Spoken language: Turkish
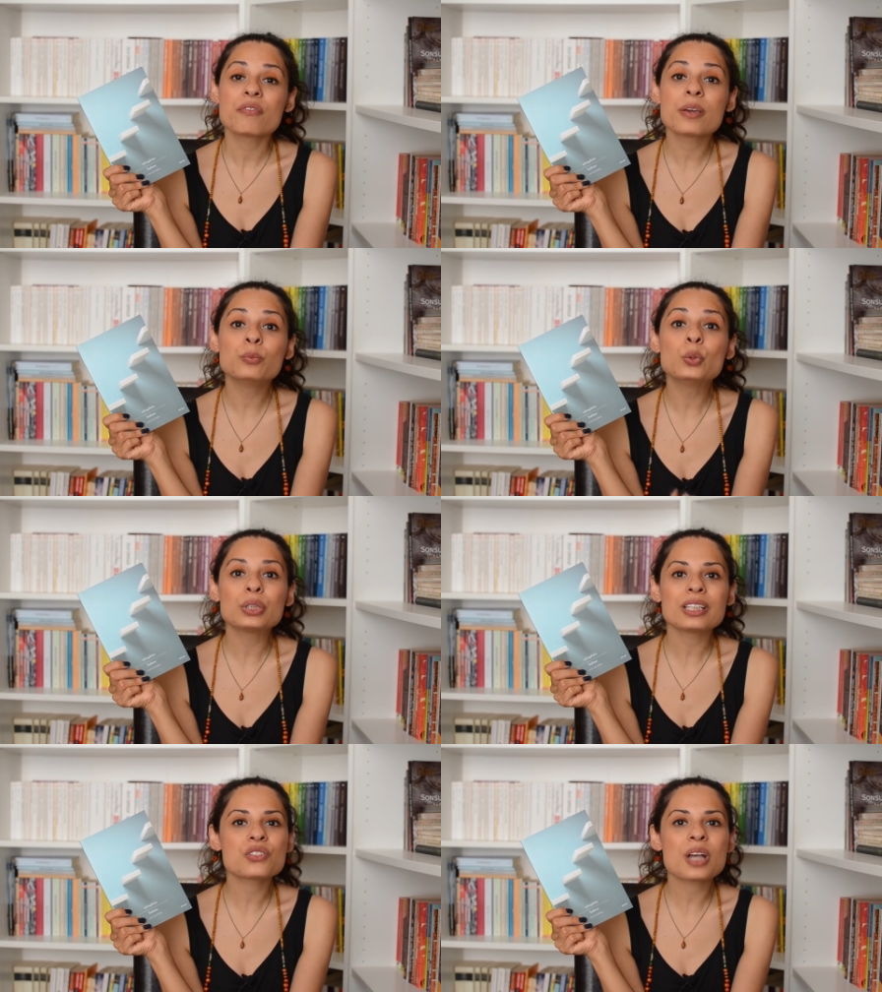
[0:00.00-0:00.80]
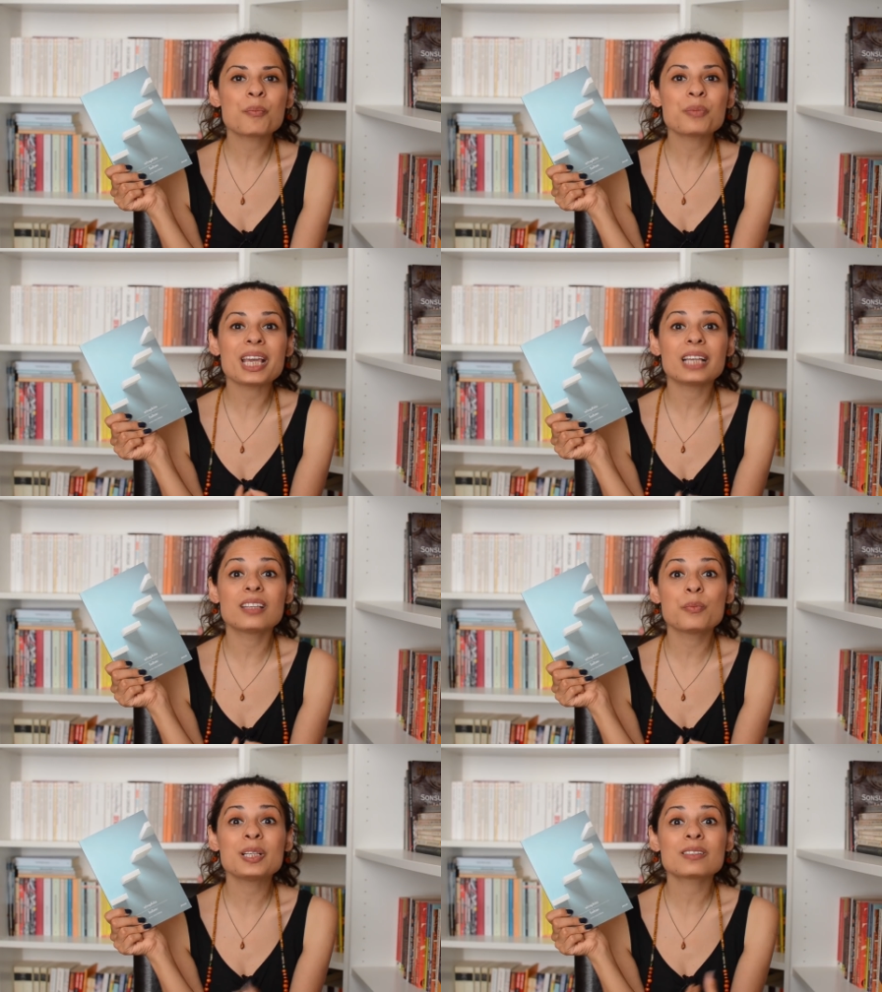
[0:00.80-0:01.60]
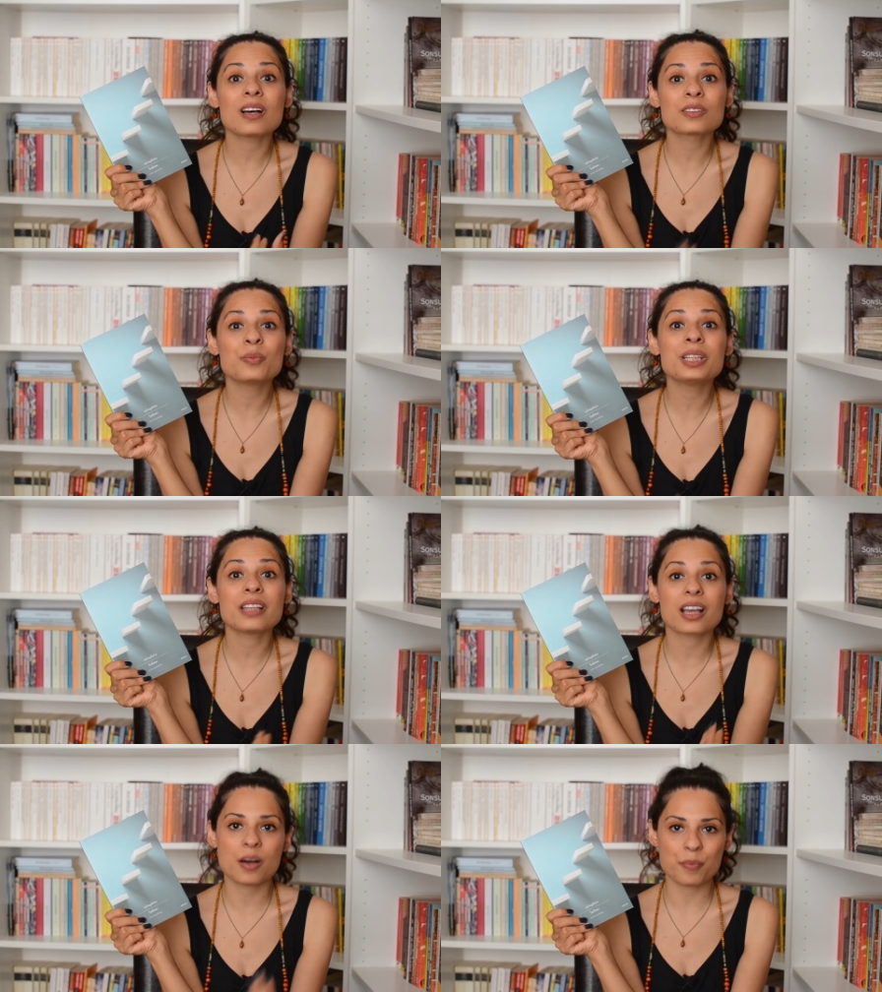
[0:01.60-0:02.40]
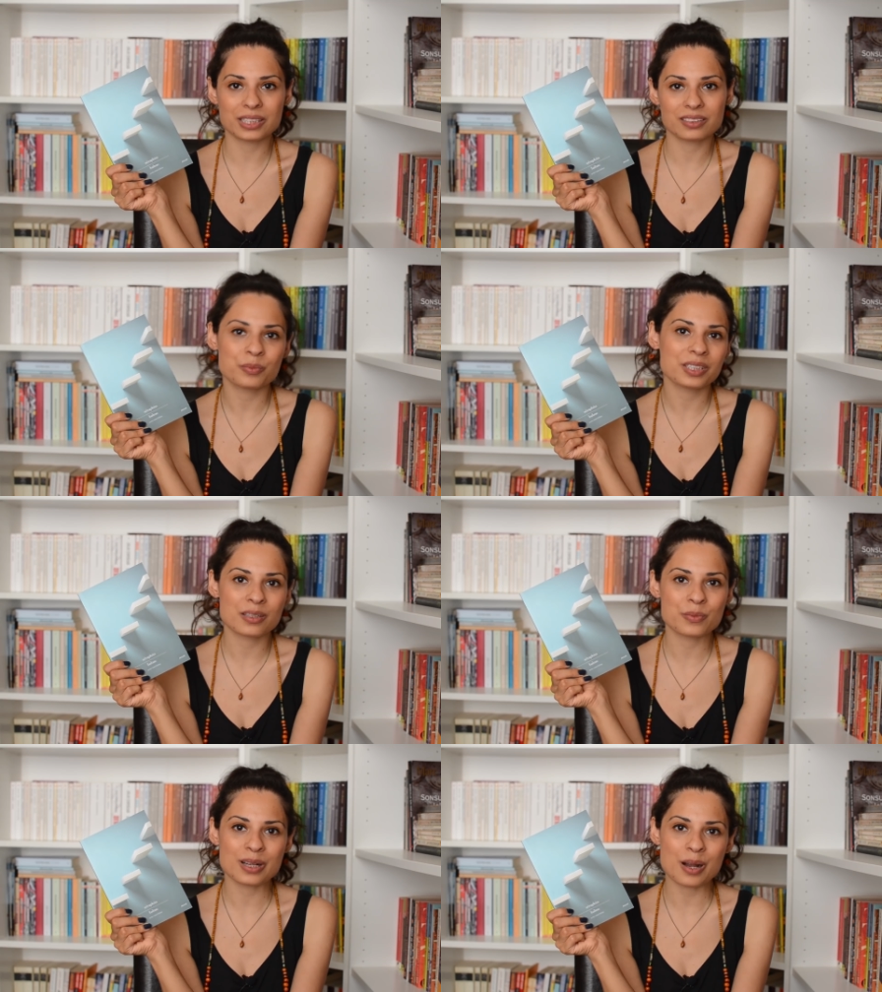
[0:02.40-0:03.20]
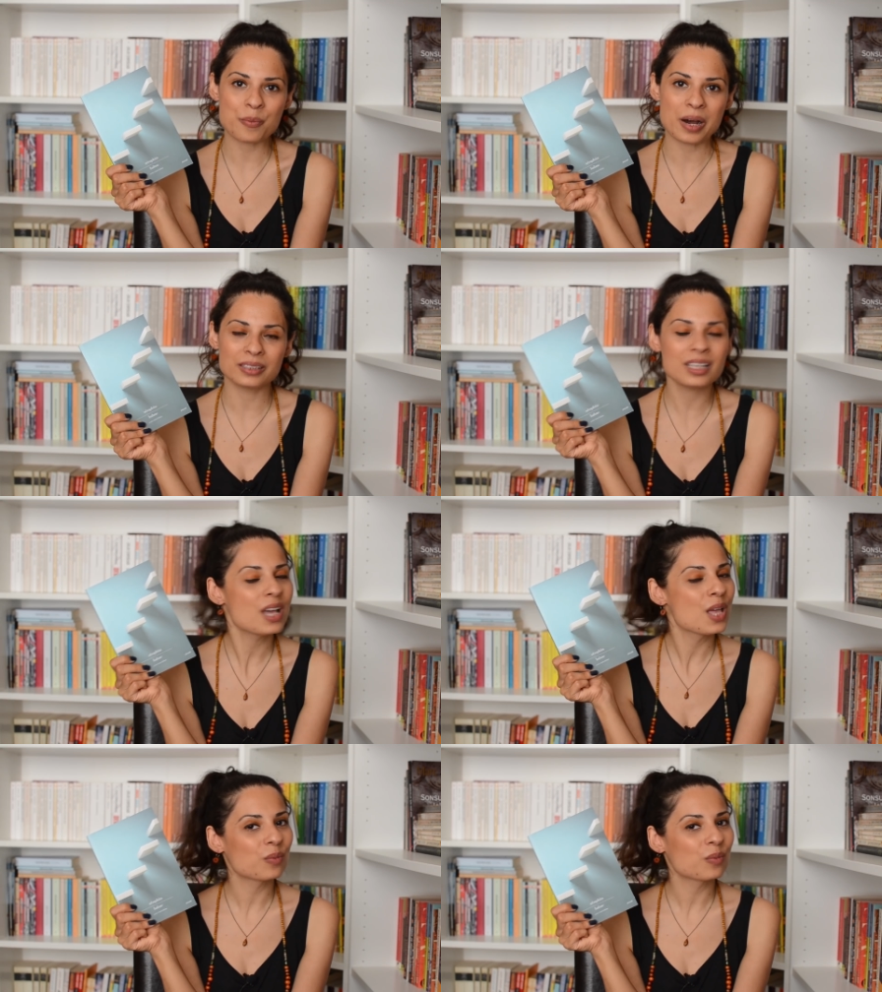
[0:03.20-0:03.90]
ve muhteşem bir edebi tatminle kapattım kitabın kapağını.